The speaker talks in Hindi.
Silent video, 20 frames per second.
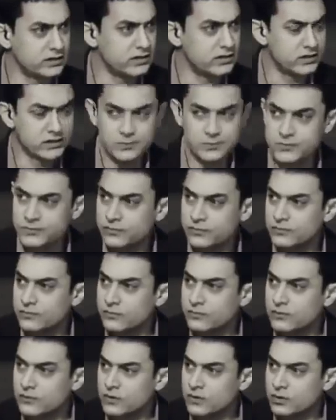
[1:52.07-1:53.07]
कैसे
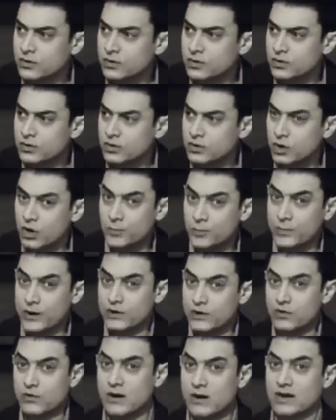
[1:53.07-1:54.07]
और
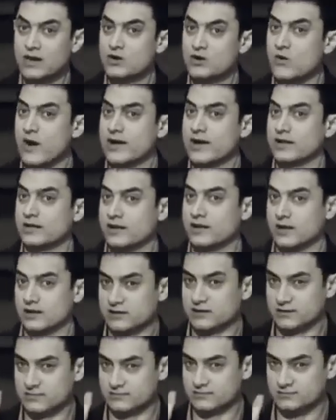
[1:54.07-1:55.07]
फिर वो मालिक को आयना दिखा